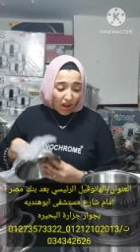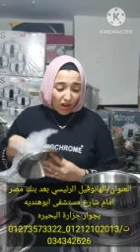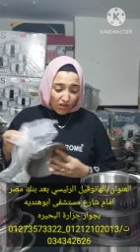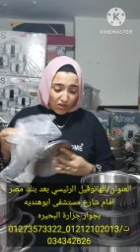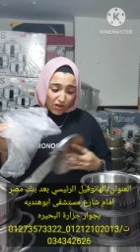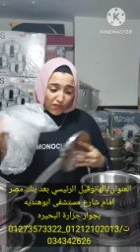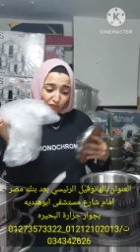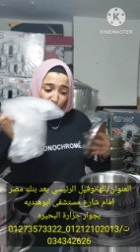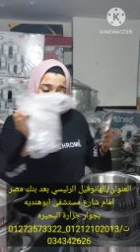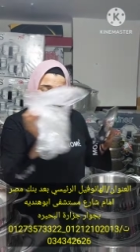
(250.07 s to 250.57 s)

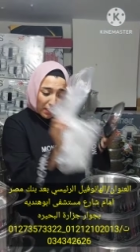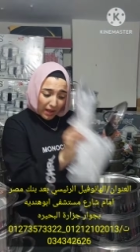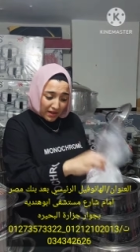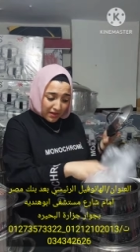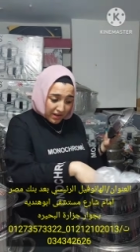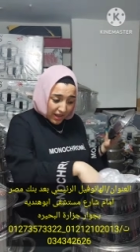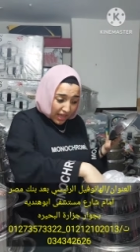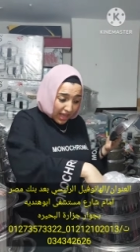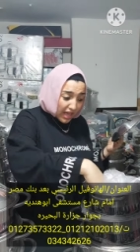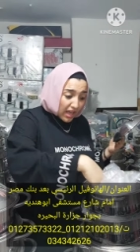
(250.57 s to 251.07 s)
اعرفكم
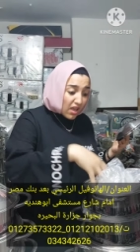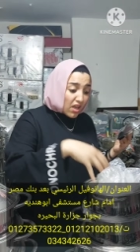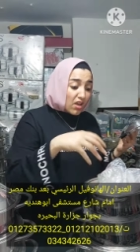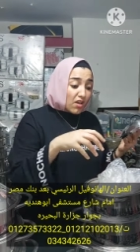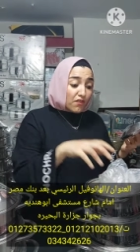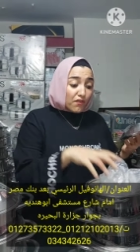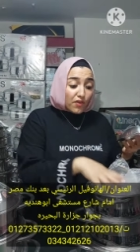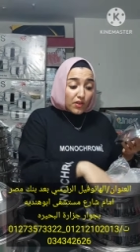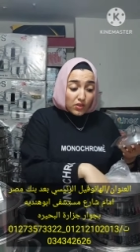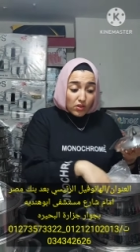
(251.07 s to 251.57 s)
عنها
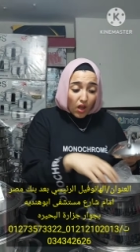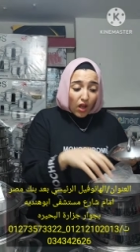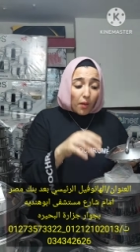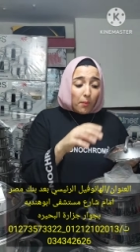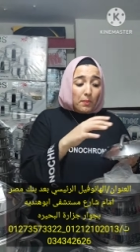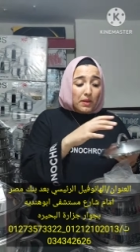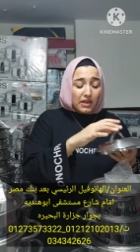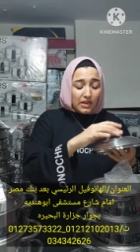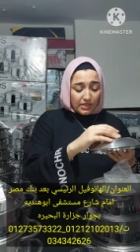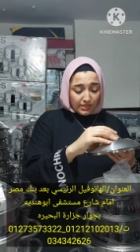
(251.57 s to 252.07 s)
في
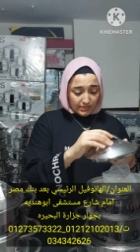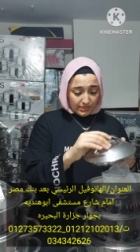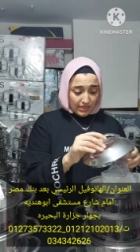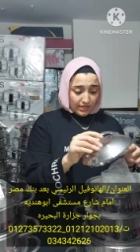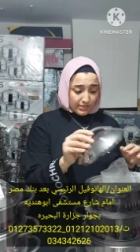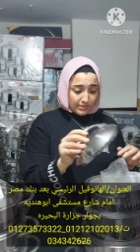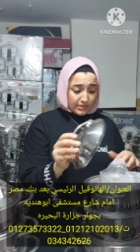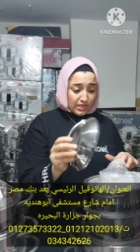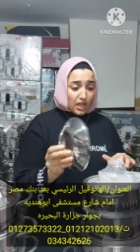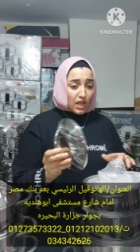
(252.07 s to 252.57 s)
طقم
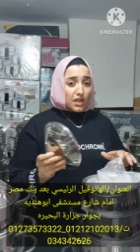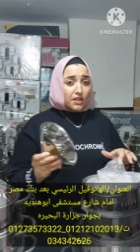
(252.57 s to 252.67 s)
الليستلس